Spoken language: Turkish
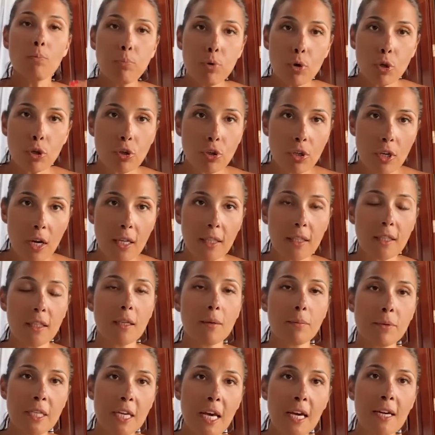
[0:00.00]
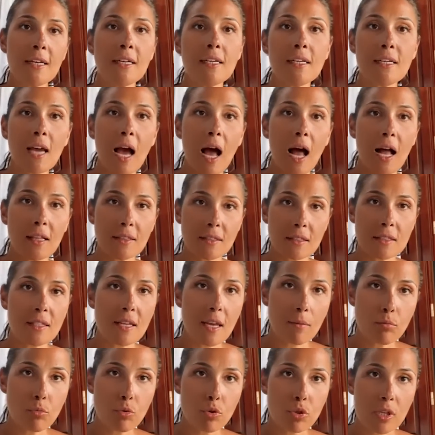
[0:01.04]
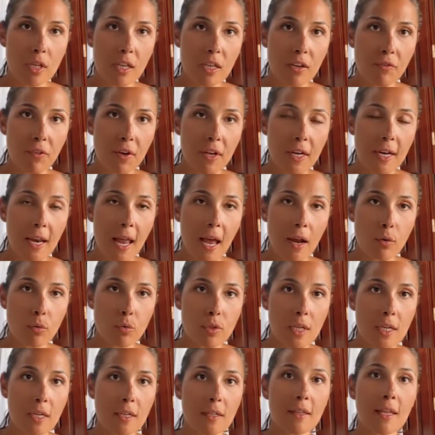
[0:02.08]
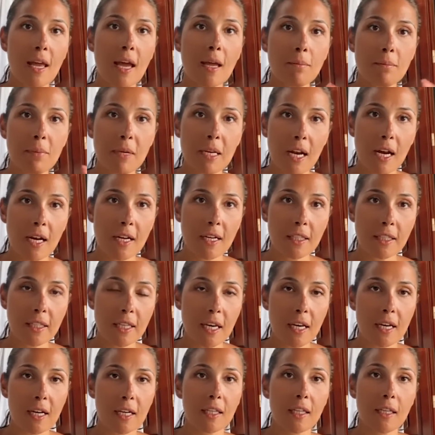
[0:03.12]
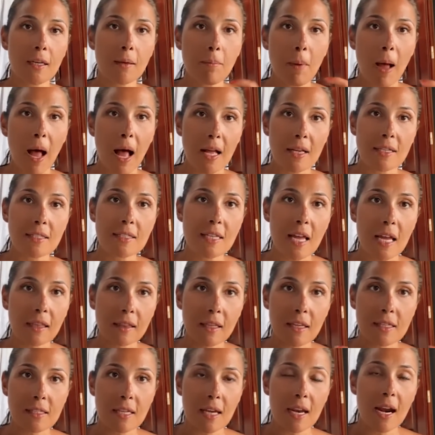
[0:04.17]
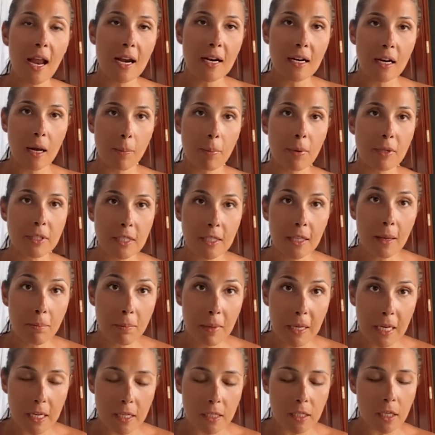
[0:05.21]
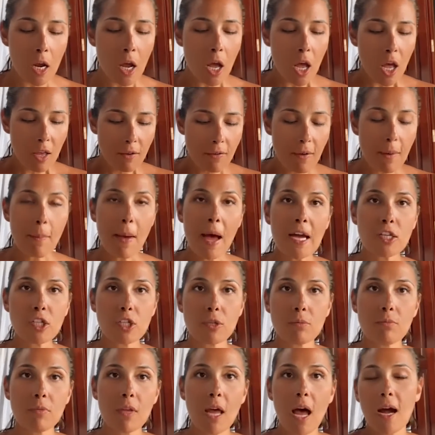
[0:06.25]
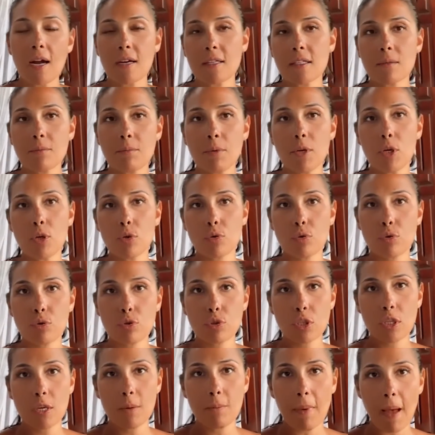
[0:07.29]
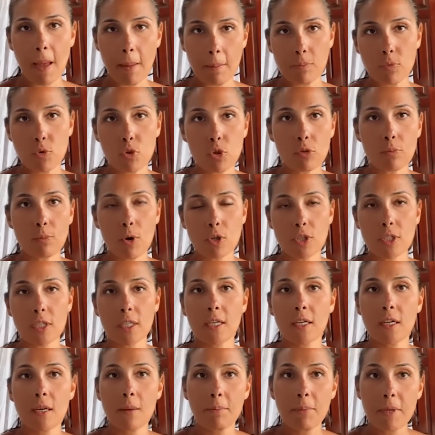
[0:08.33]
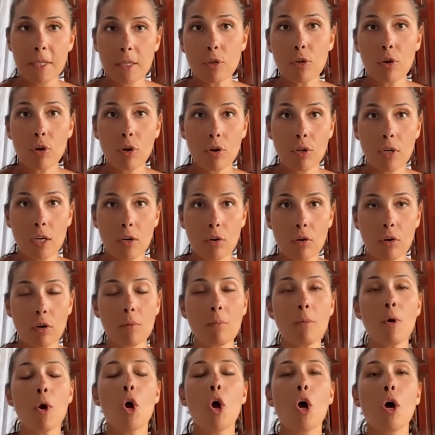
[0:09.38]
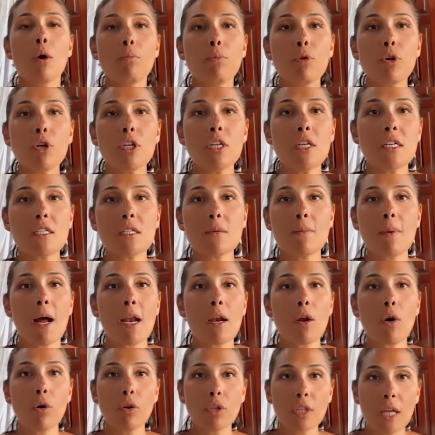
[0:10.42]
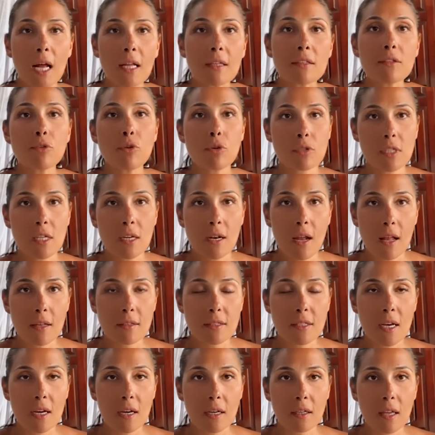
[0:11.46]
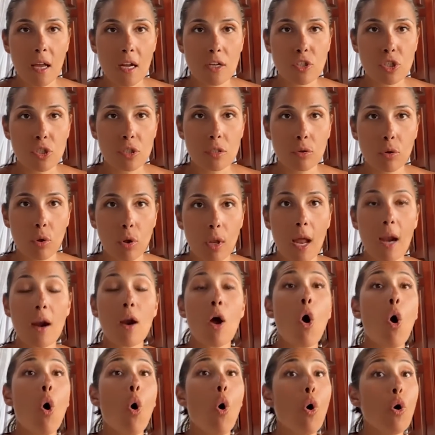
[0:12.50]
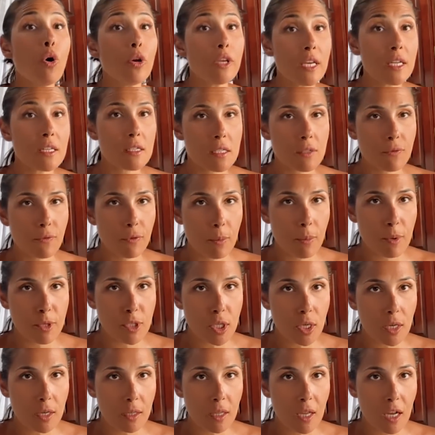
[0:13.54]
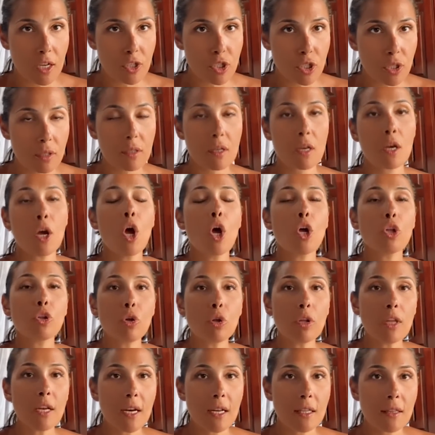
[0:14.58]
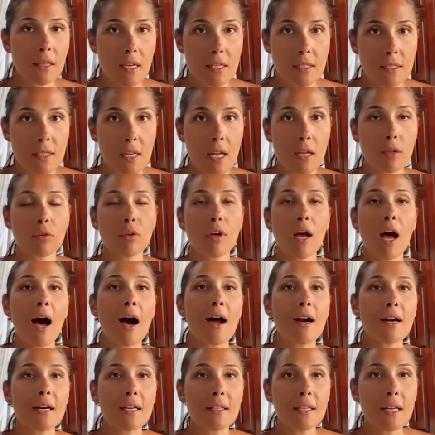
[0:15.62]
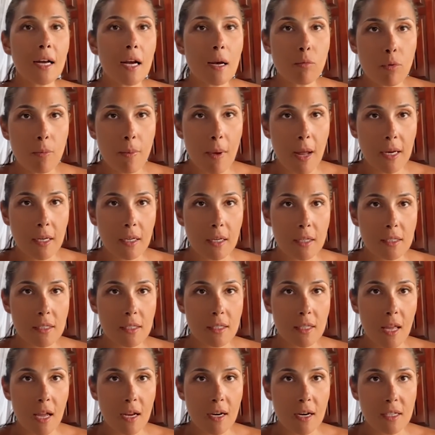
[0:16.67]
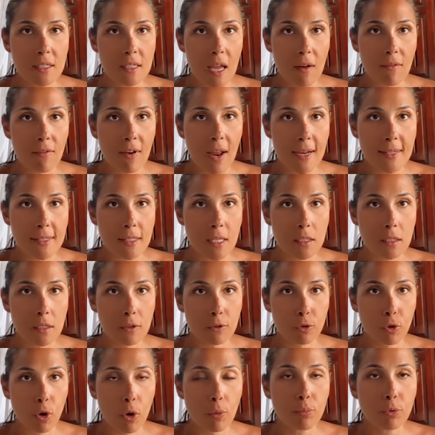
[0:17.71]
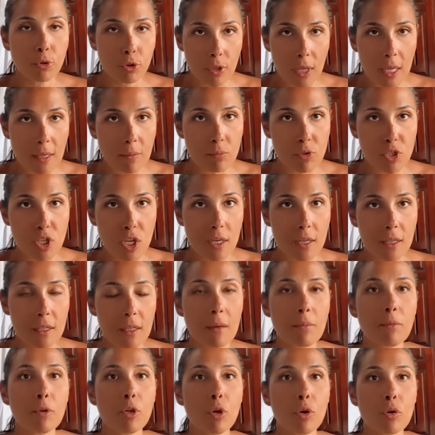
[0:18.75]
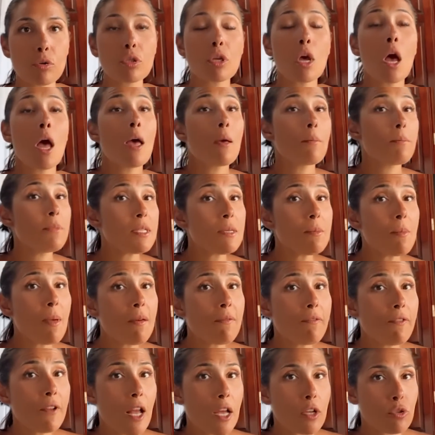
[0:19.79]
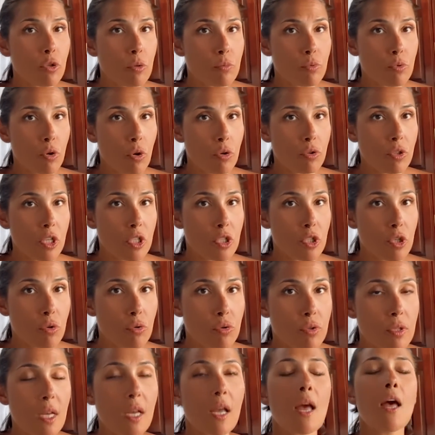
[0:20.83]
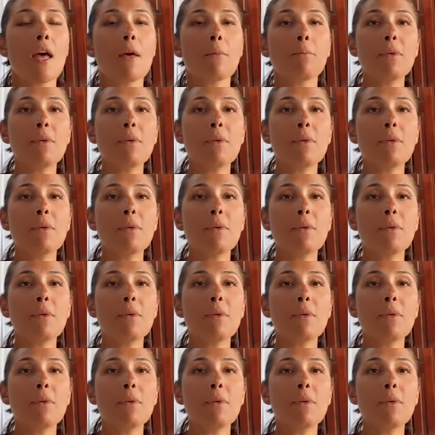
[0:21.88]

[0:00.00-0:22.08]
Bugün alınıp yarınki 6 Temmuz'daki veriler üzerinden bir aralık yakalanıp alsatla zarar kapatılabilir. Ve ben şimdi artık biliyorsunuz ki ben Türk borsalarında Bitcoin öneriyorum. Bugün itibariyle 16.96'ya kadar çıktı dolar 17.05'e kadar çıktı. Dolar endeksinden alıyor. Arkada kamu bankasından rezervler satılıyor. Bunu net bir şekilde biliyoruz. Bizim enflasyon son derece yüksek.